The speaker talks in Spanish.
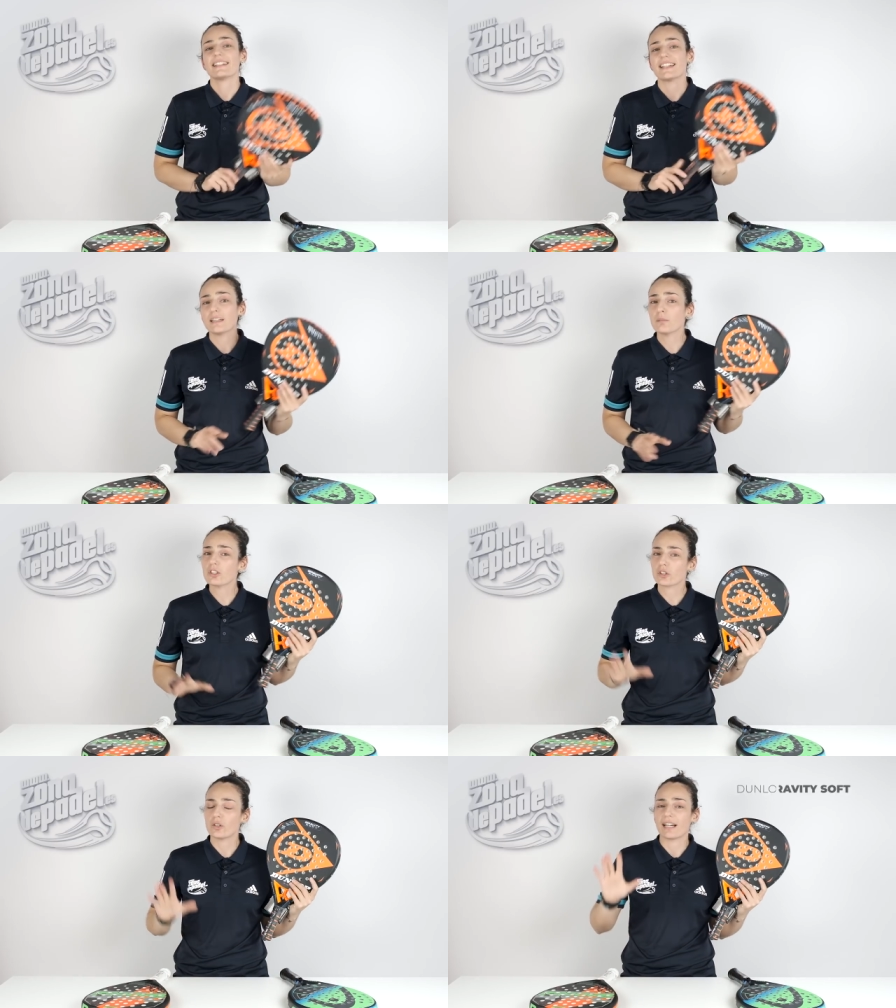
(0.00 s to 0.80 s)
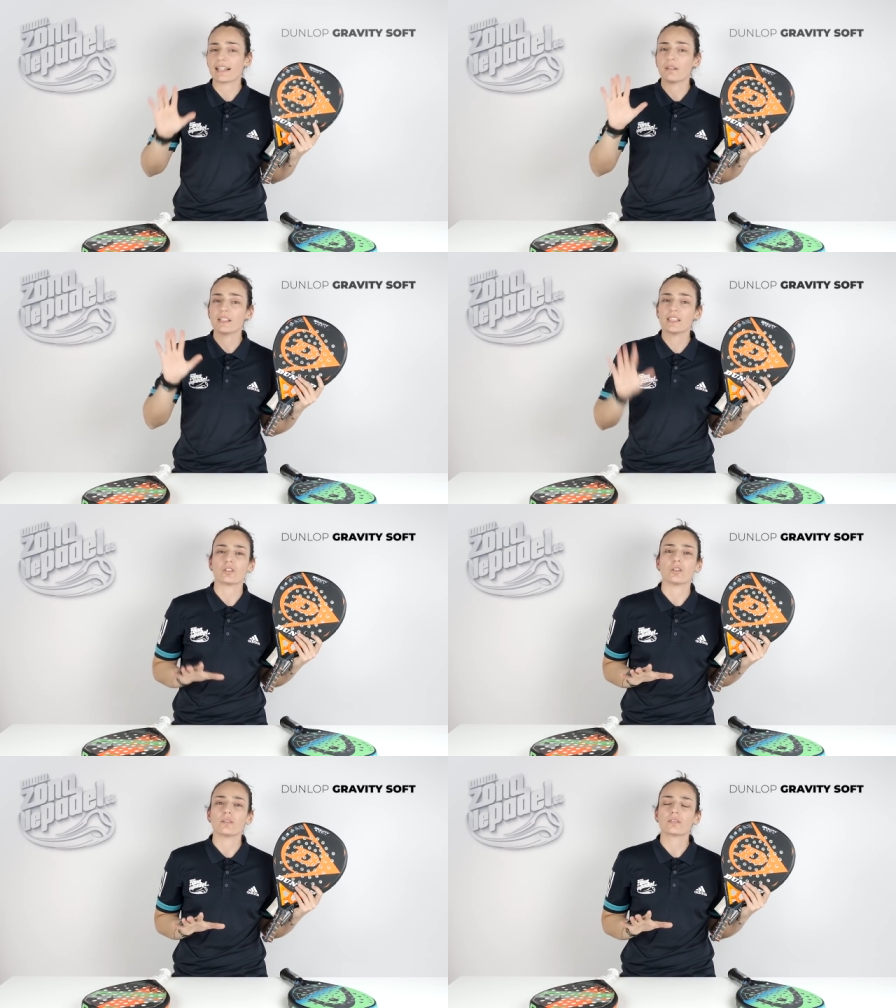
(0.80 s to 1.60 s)
Seguimos con la Gravity
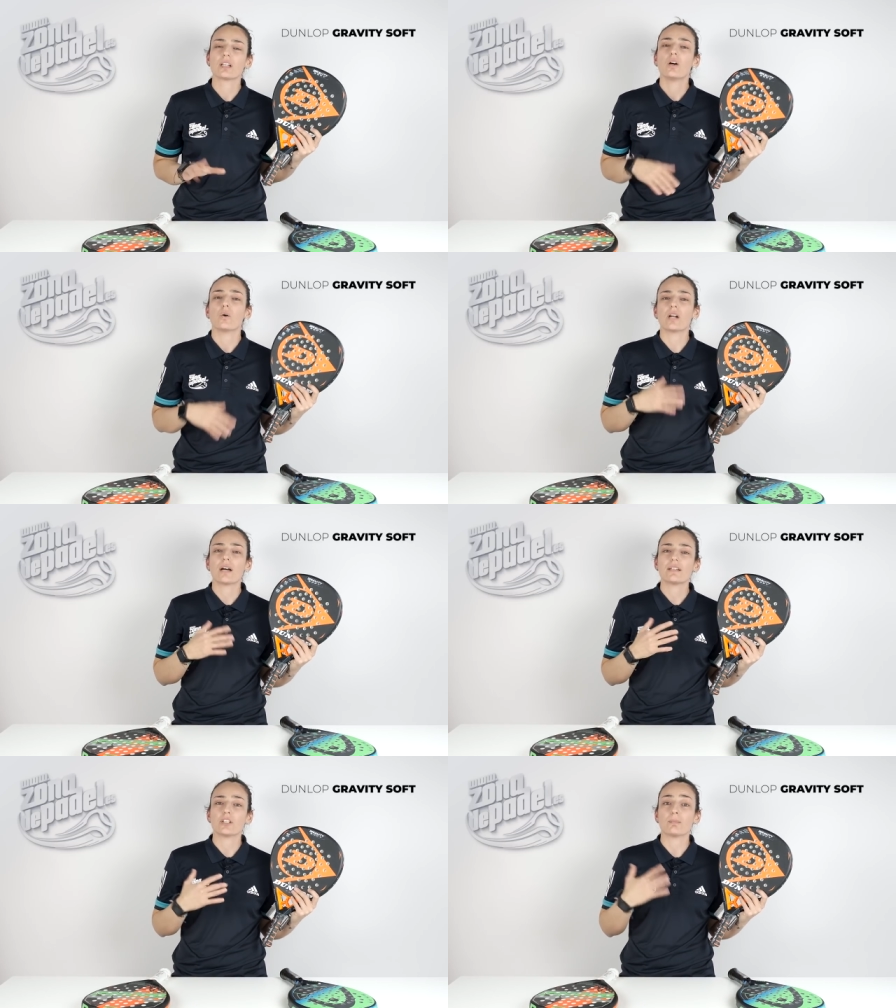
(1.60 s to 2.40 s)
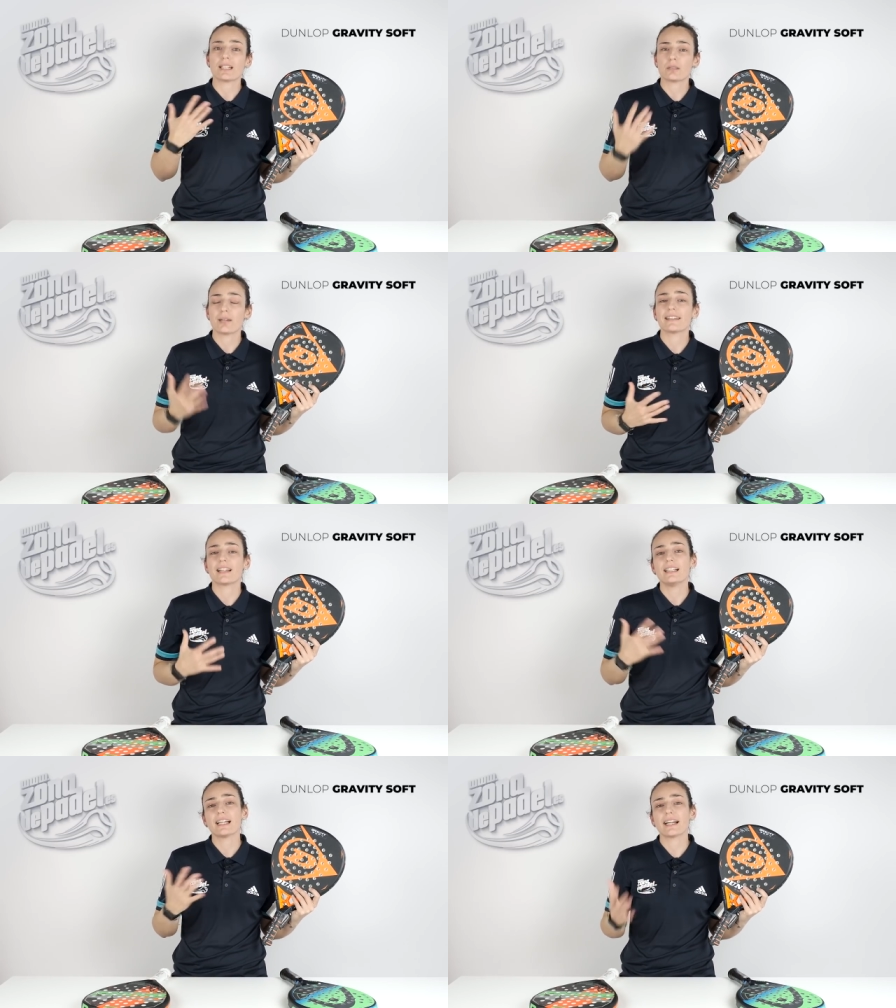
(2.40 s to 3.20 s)
Soft, una versión más
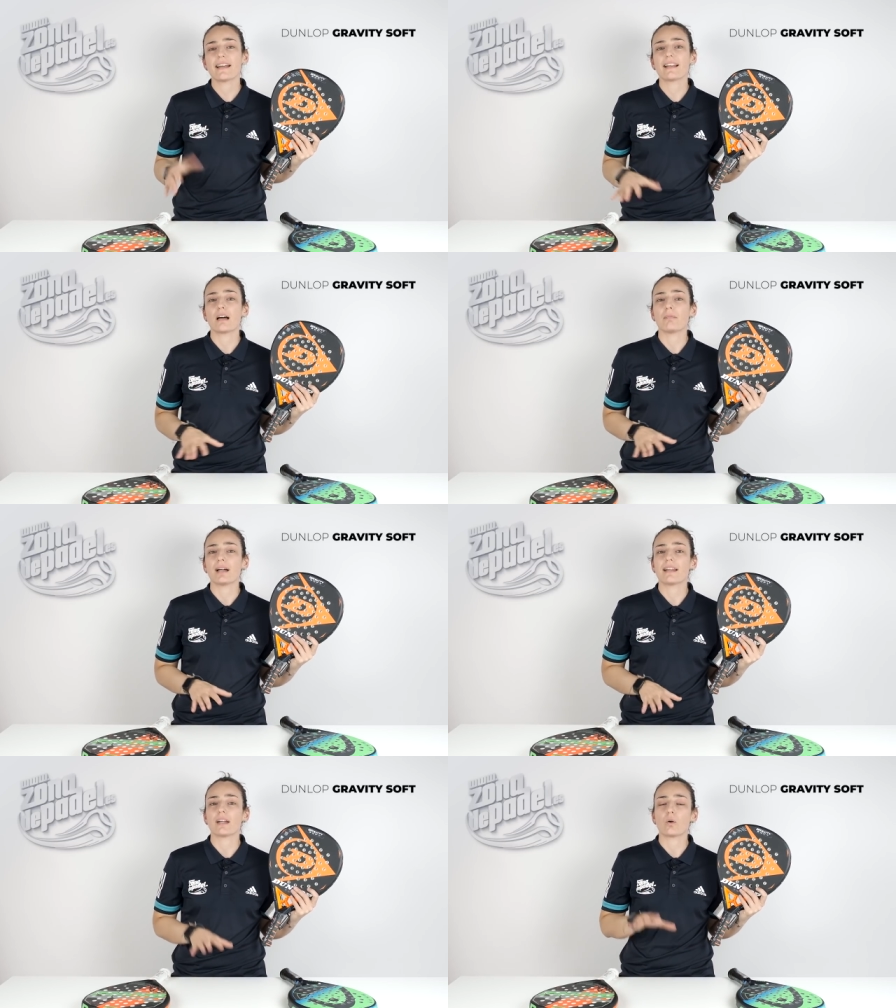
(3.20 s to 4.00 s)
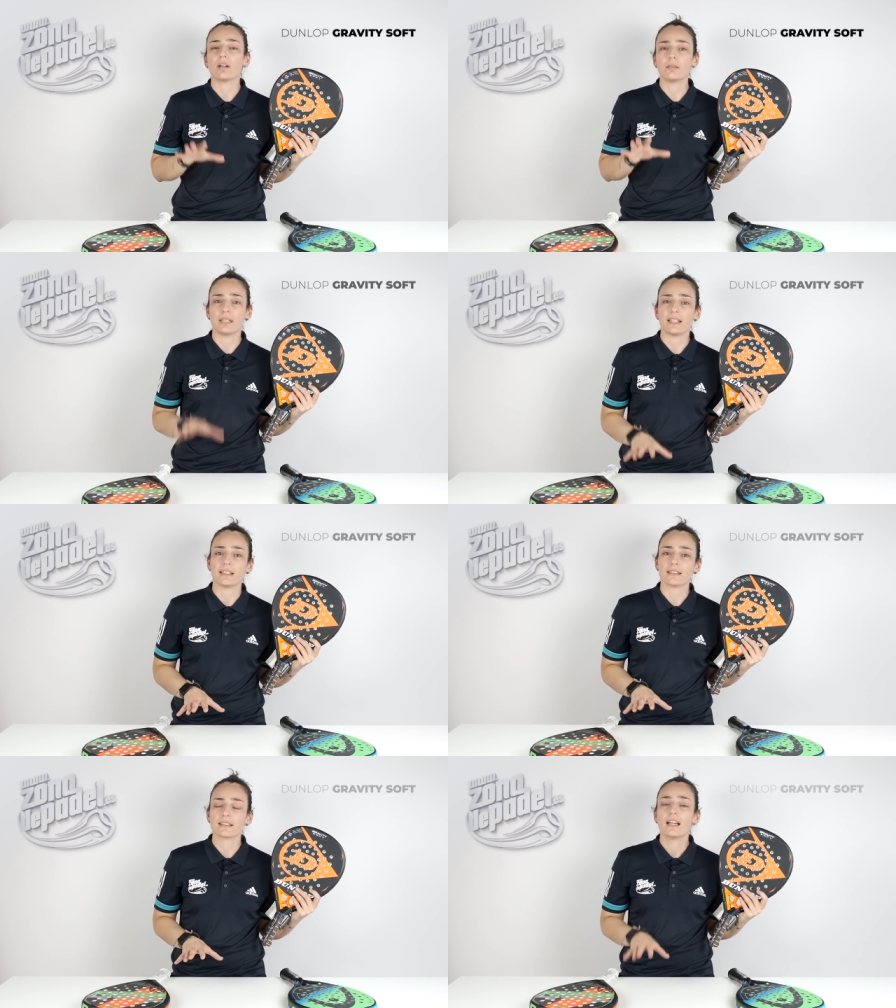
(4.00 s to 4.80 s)
blanda y ligera de la pala de Juan y
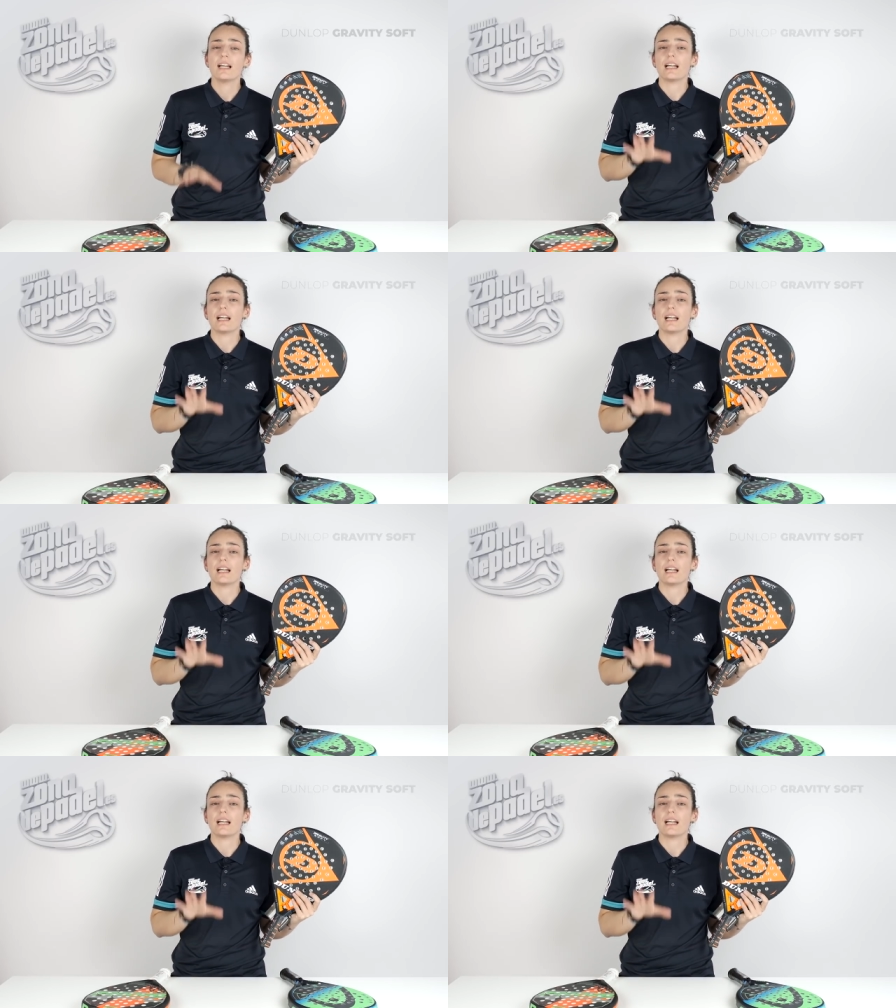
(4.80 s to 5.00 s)
Mieres.